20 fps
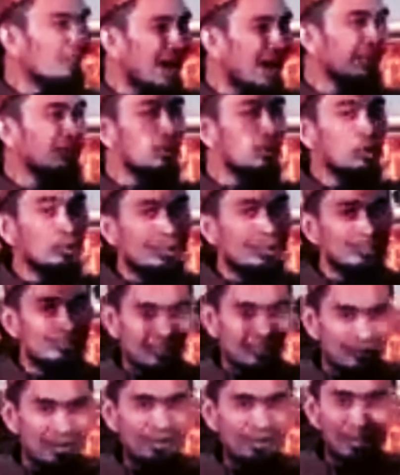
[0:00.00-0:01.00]
Jumat 17
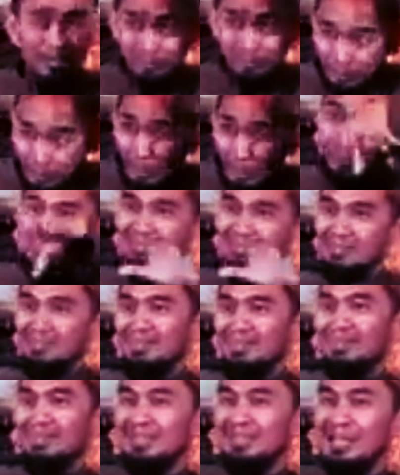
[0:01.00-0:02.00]
Ramadan, turun.
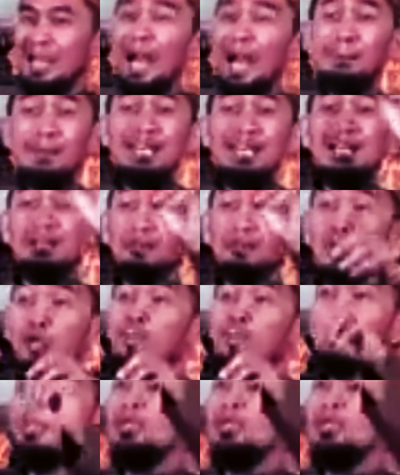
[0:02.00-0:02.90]
Apa yang